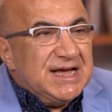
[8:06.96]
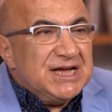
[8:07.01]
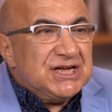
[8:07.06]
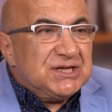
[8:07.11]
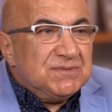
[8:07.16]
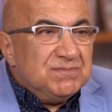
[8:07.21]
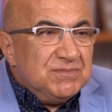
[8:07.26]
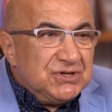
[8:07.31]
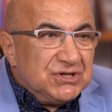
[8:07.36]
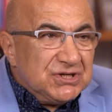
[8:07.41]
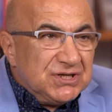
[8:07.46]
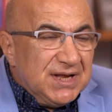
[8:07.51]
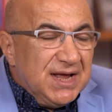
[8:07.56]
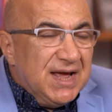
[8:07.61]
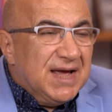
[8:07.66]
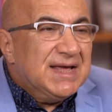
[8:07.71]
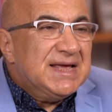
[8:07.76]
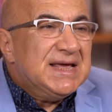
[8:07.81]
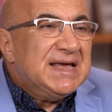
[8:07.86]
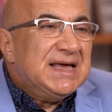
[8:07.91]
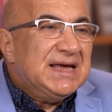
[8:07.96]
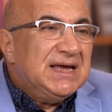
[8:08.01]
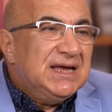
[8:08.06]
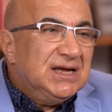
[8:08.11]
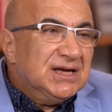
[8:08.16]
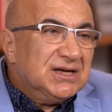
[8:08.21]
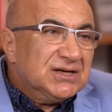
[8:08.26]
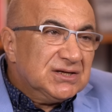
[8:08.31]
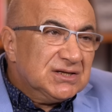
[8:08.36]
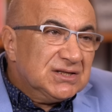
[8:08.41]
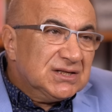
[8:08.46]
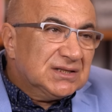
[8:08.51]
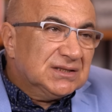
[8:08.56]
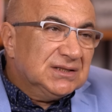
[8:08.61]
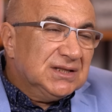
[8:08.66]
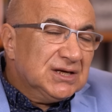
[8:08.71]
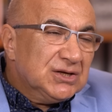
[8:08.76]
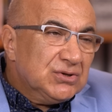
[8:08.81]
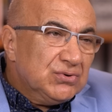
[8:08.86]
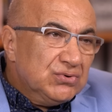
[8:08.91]
Geçmişte
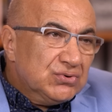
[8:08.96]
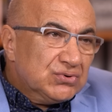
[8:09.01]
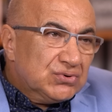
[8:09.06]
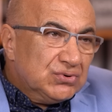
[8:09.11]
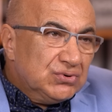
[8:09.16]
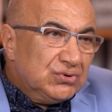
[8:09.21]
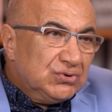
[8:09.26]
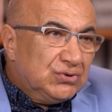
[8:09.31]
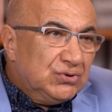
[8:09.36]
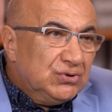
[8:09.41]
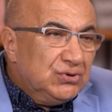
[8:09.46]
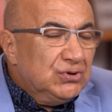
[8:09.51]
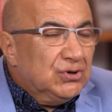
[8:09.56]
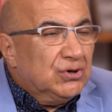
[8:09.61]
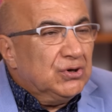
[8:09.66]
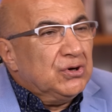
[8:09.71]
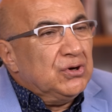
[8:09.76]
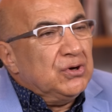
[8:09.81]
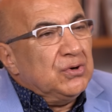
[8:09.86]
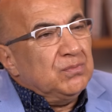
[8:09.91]
yaşadıkları üzüntüyü